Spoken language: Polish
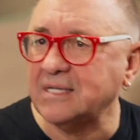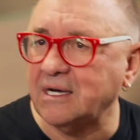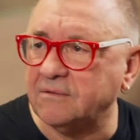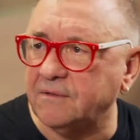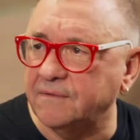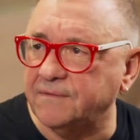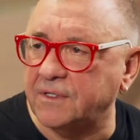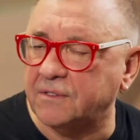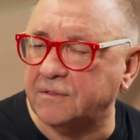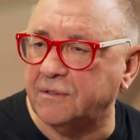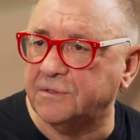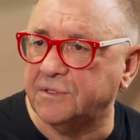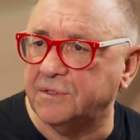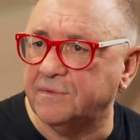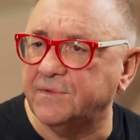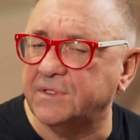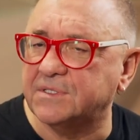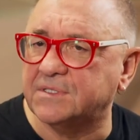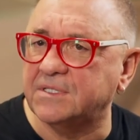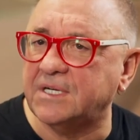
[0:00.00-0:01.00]
z taką wielką
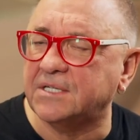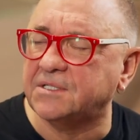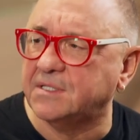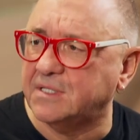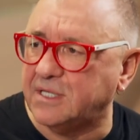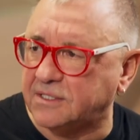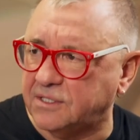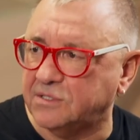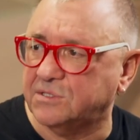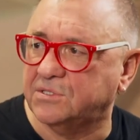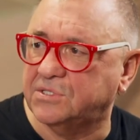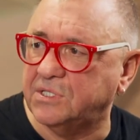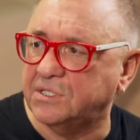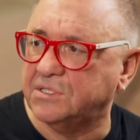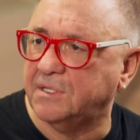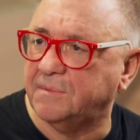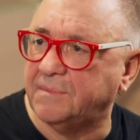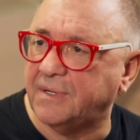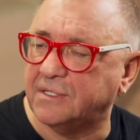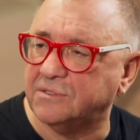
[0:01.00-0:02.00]
chęcią. Więc ja się na też
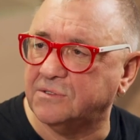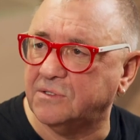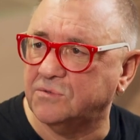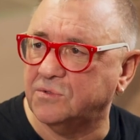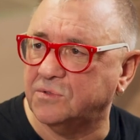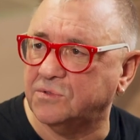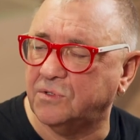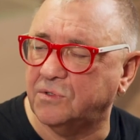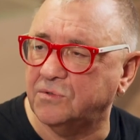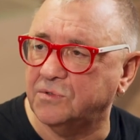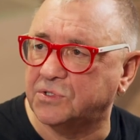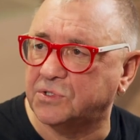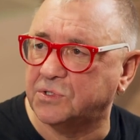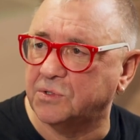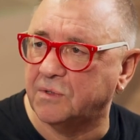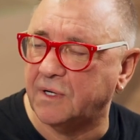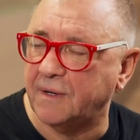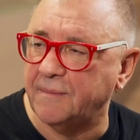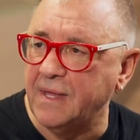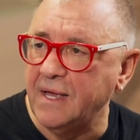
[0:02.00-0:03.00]
jazzie bardzo dużo
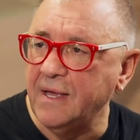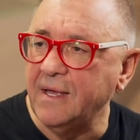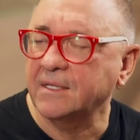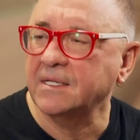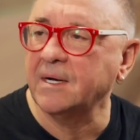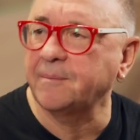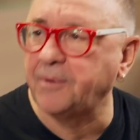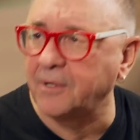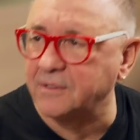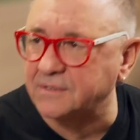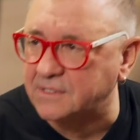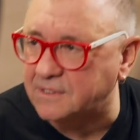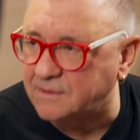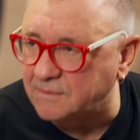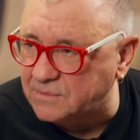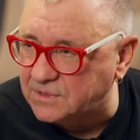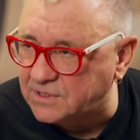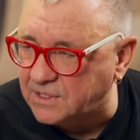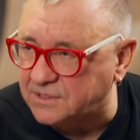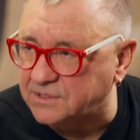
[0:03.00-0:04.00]
uczyłem, na
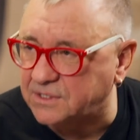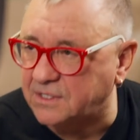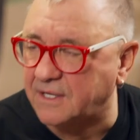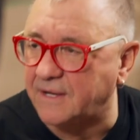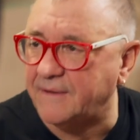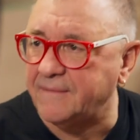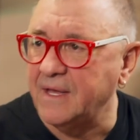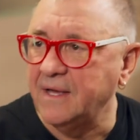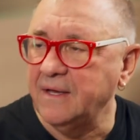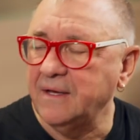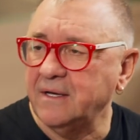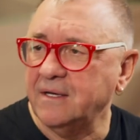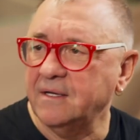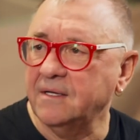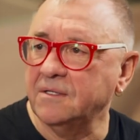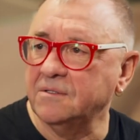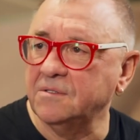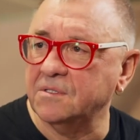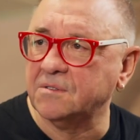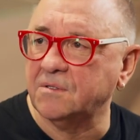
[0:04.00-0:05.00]
polskim jazzie
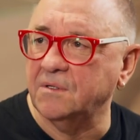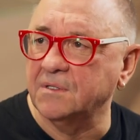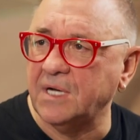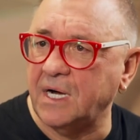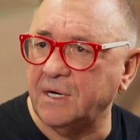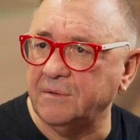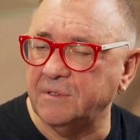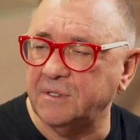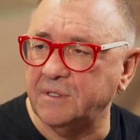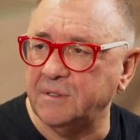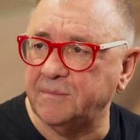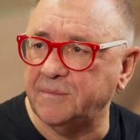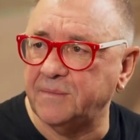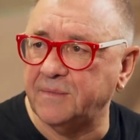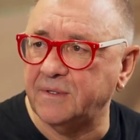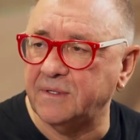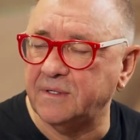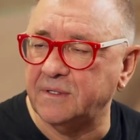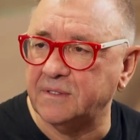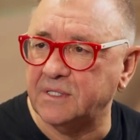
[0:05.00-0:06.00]
e,
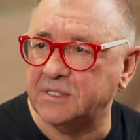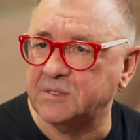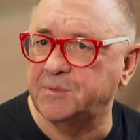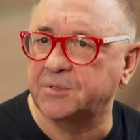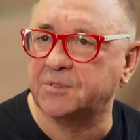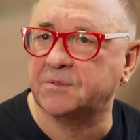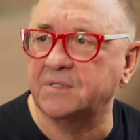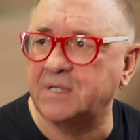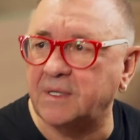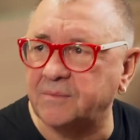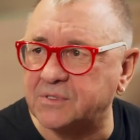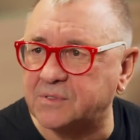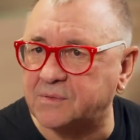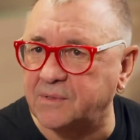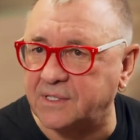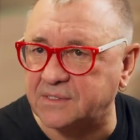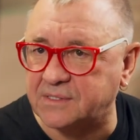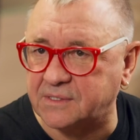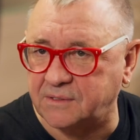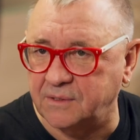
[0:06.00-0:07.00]
doskonałym, e, na Zbyszku
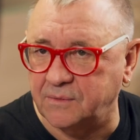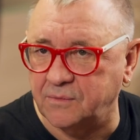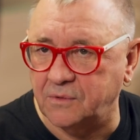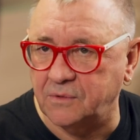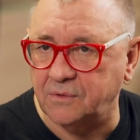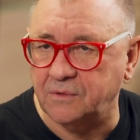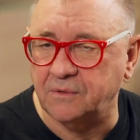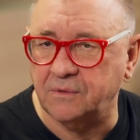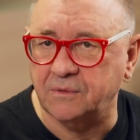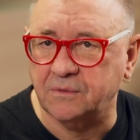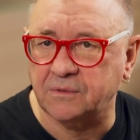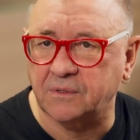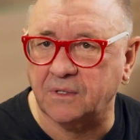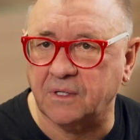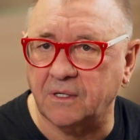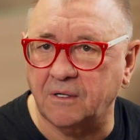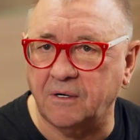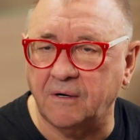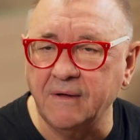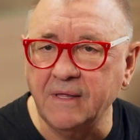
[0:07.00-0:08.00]
Namusłewskim, u
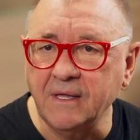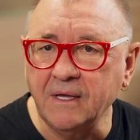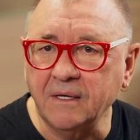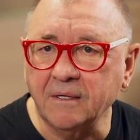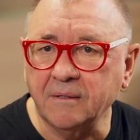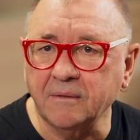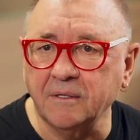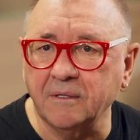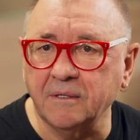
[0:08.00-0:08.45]
którego